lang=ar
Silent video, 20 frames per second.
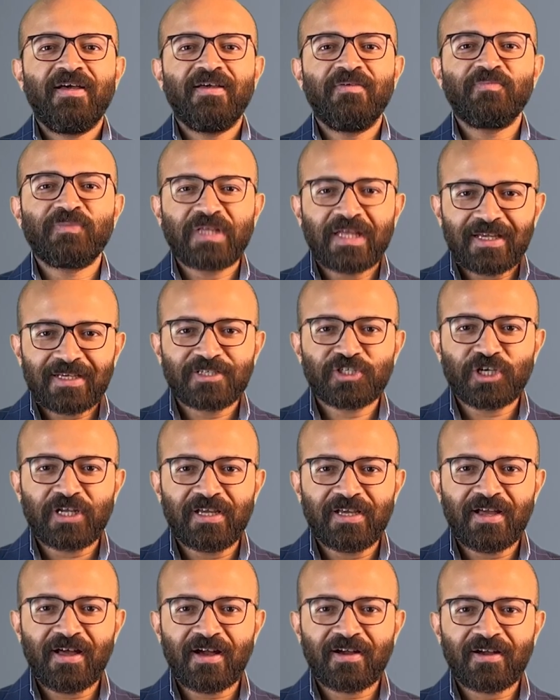امتلك
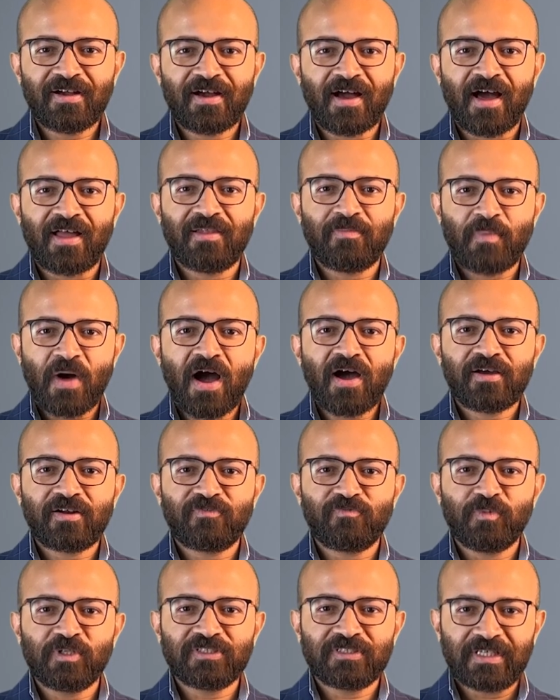شاليهك على البحر
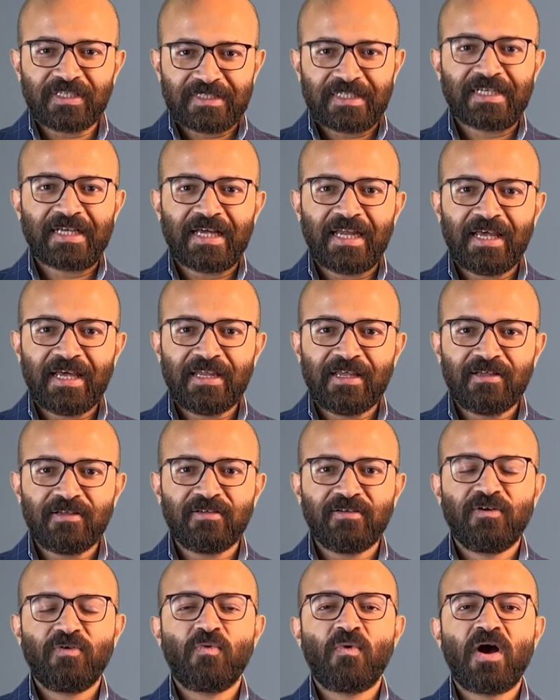في منطقة
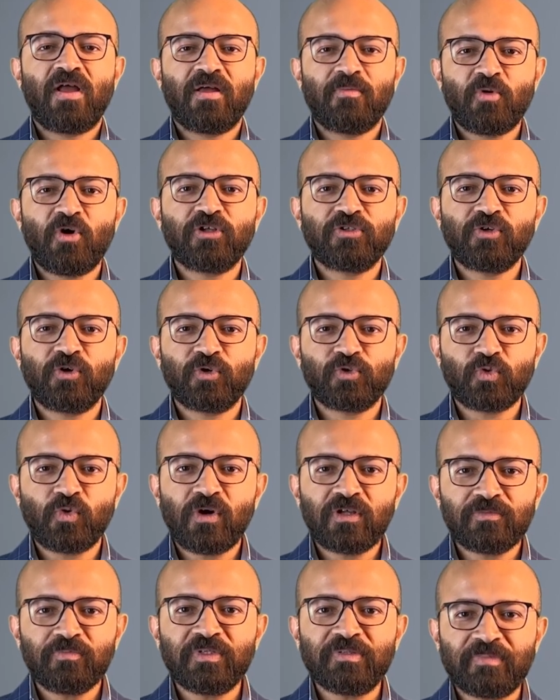الجلالة وعلى بعد
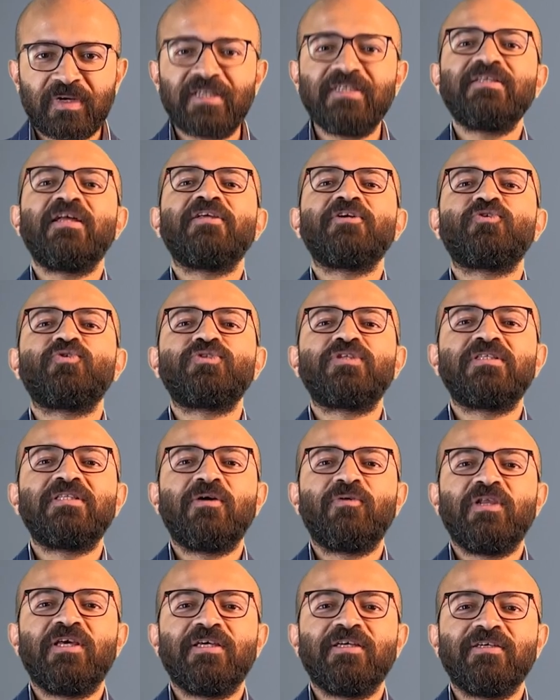خطوات من مارينا اليخوت
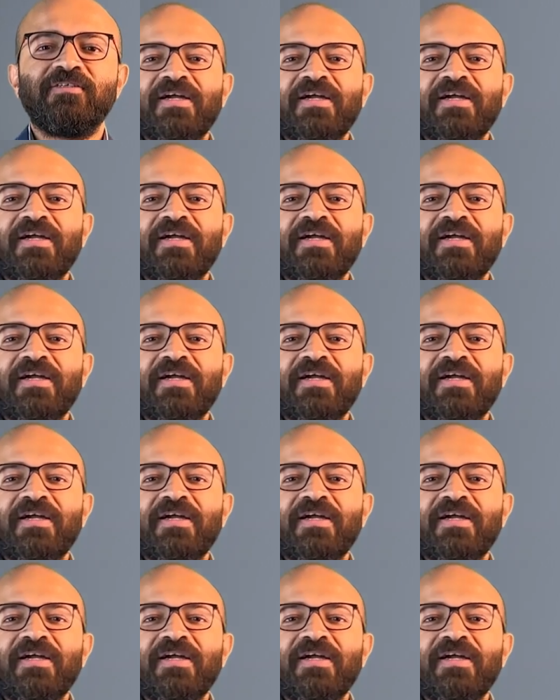الدولية